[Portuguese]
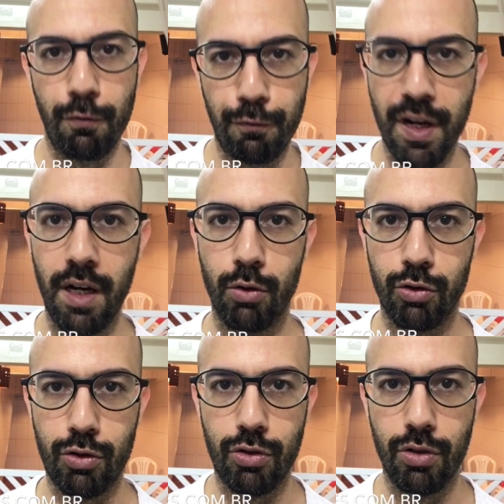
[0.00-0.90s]

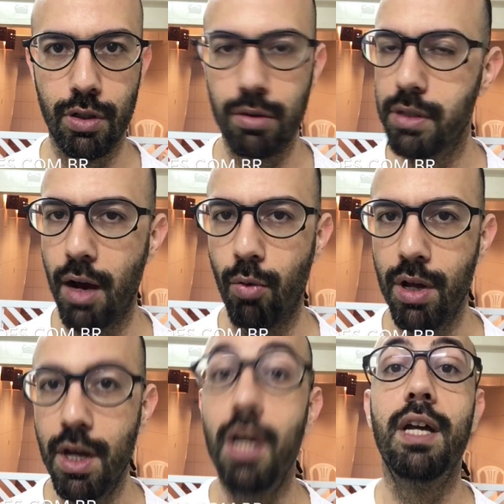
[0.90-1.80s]
Filhos, não.
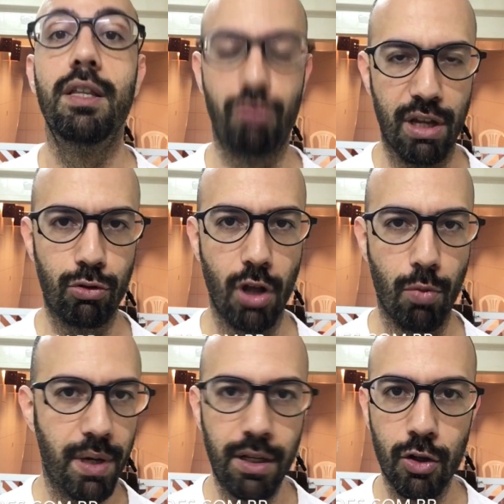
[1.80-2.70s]
Dentro da
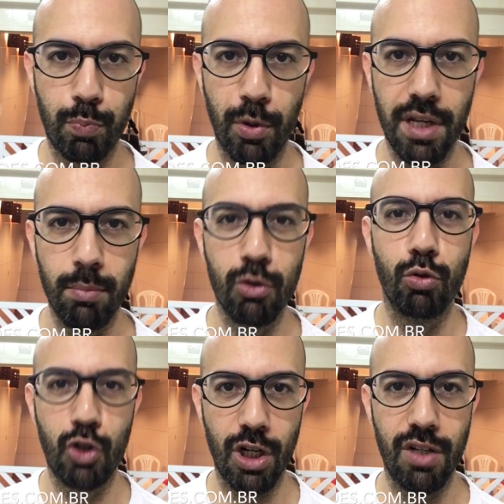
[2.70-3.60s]
Umbanda nós podemos
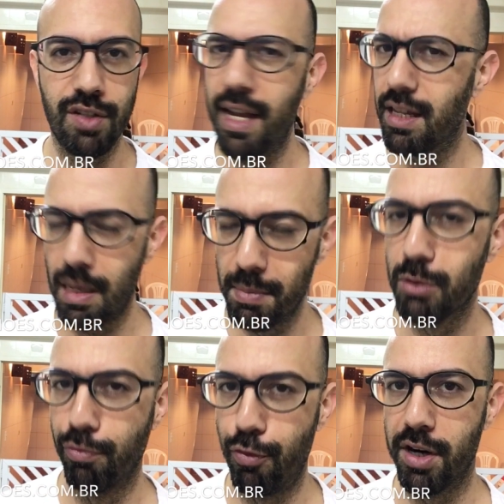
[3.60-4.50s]
utilizar, e até
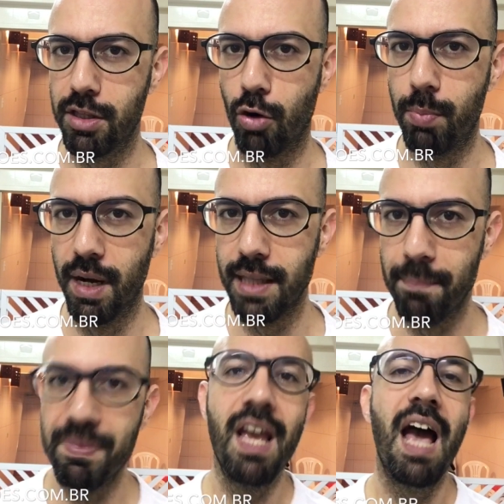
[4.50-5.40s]
mesmo fora da Umbanda,
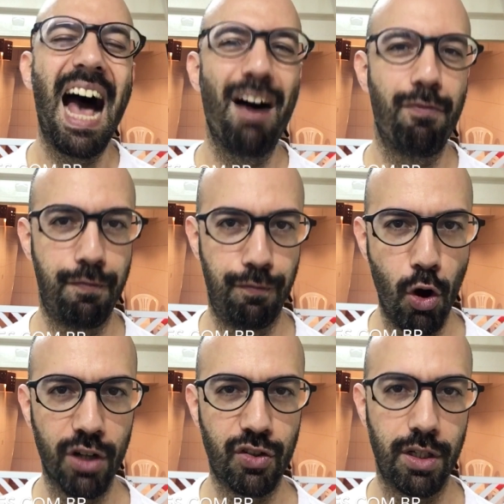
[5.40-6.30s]
a
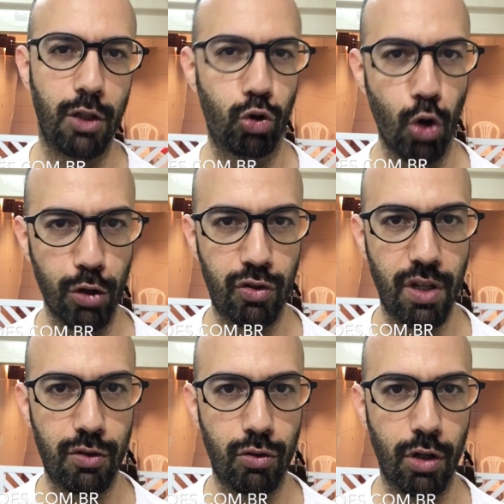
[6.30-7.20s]
força de todos
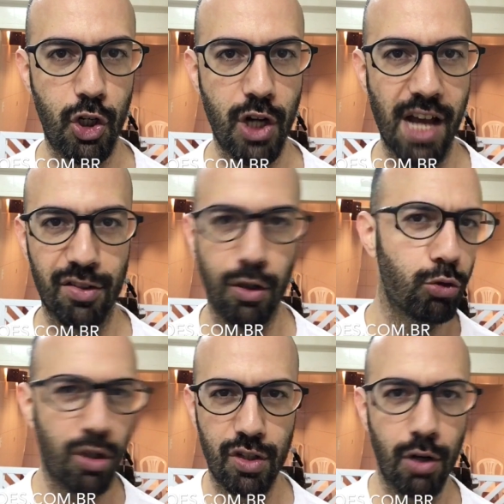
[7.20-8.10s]
esses orixás. Não
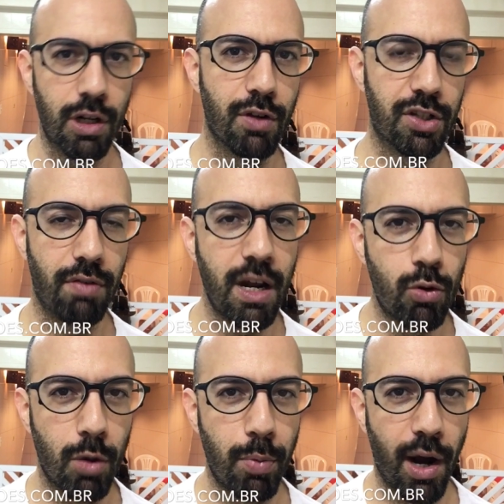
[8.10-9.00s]
estou dizendo que você vai
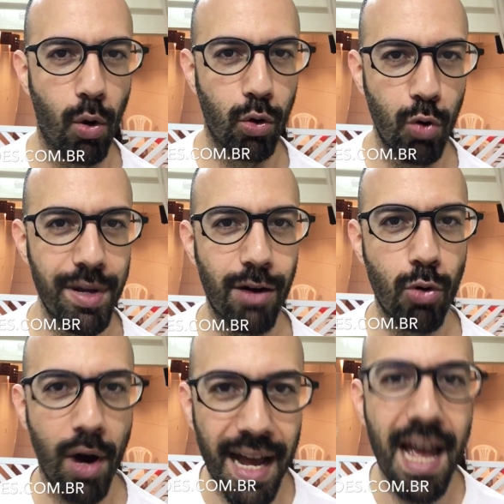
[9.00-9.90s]
incorporar algum e
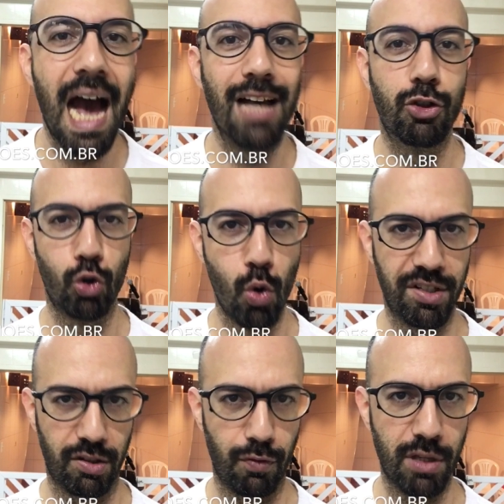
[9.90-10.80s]
agora as
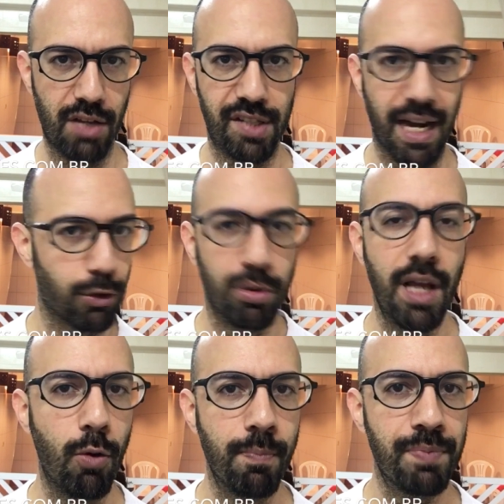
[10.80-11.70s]
coisas vão dar certo.
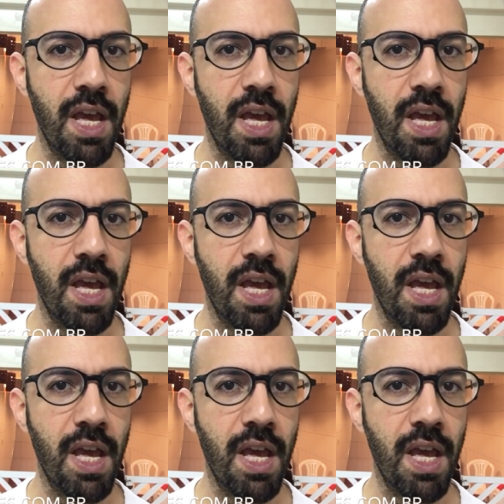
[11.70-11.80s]
Não.